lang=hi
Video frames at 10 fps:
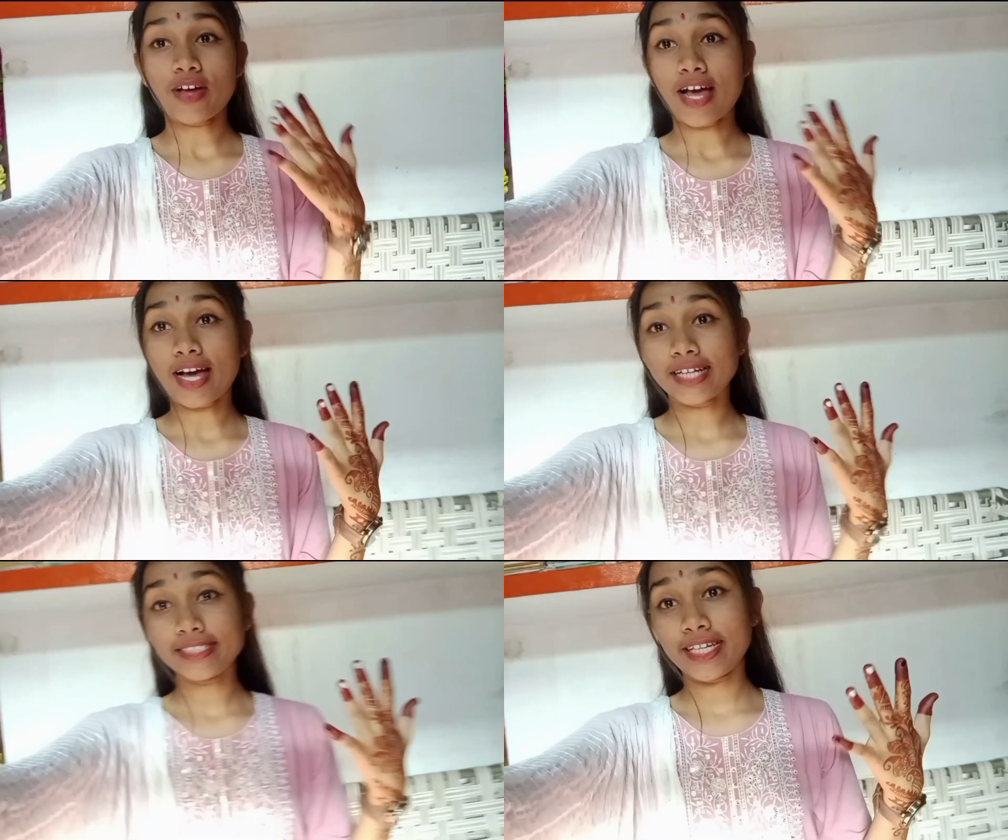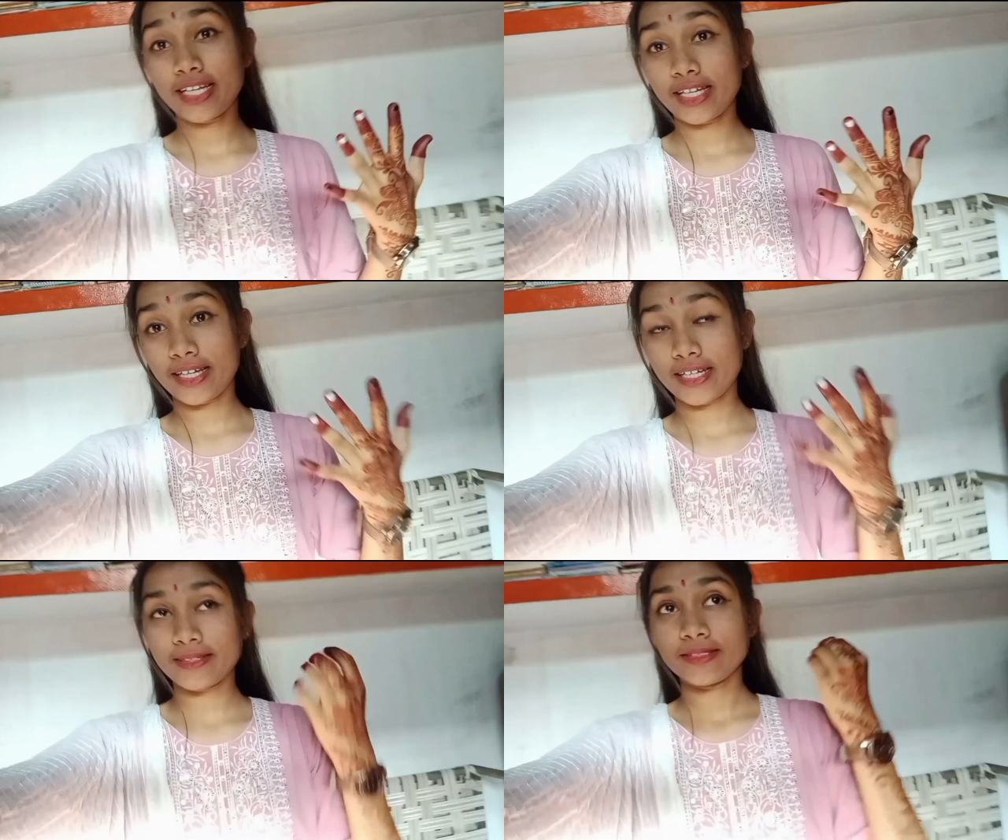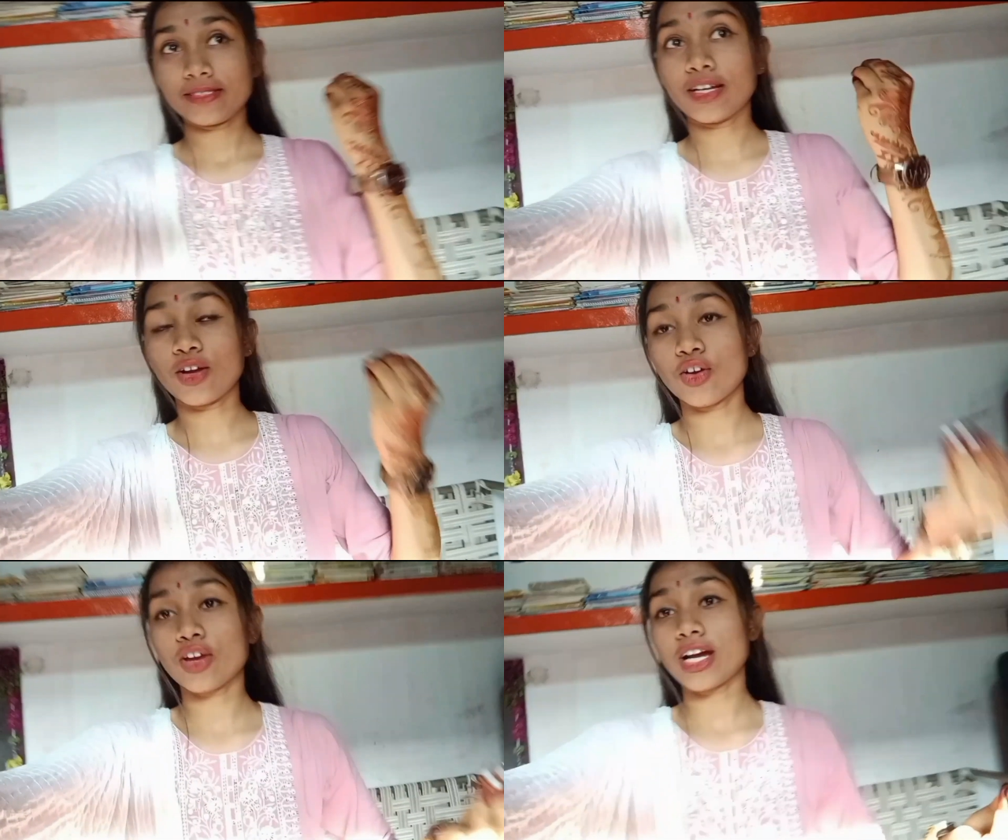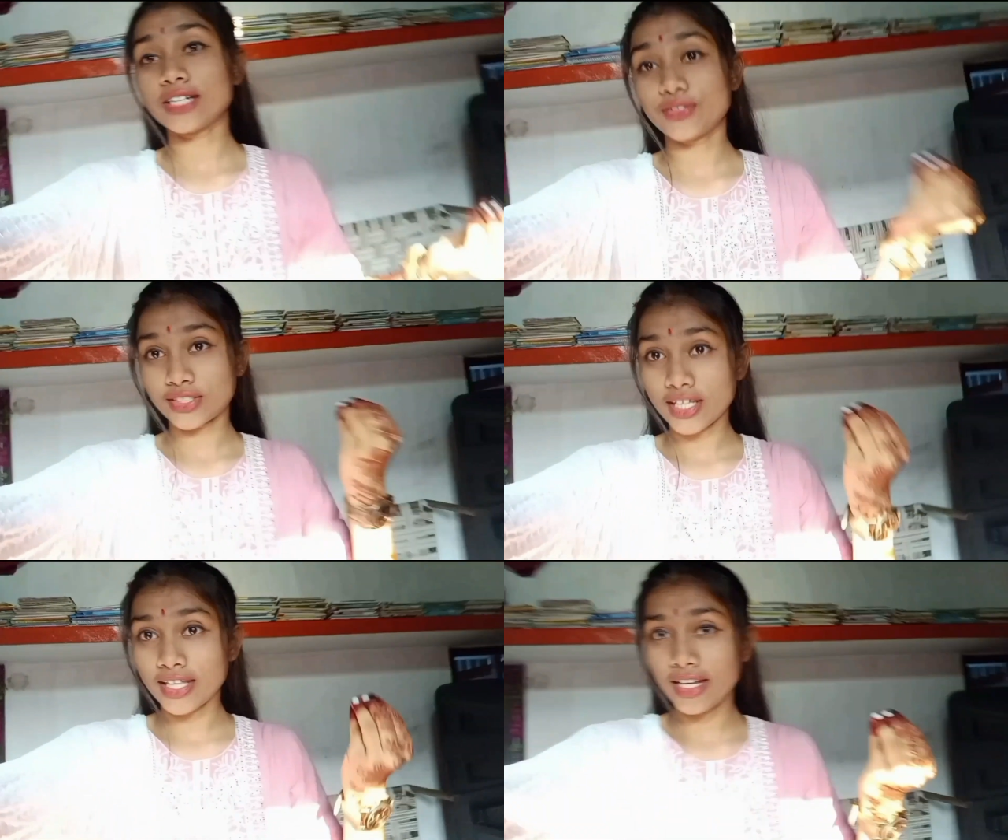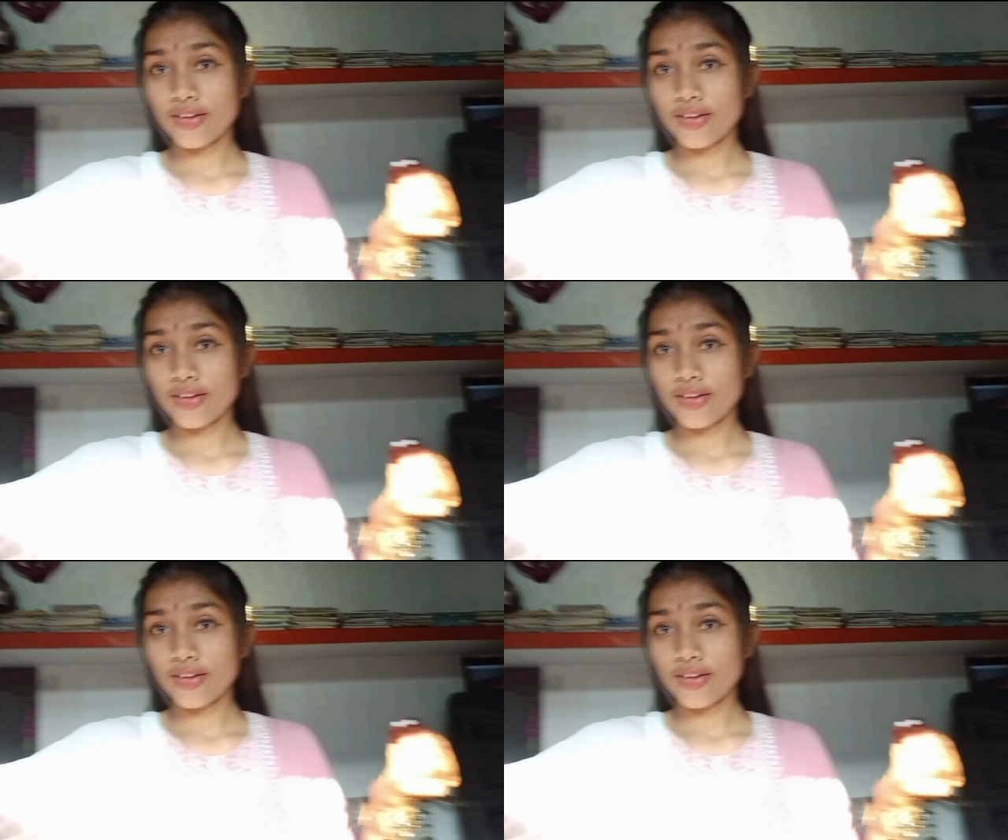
आज है लंगोर का दूसरा दिन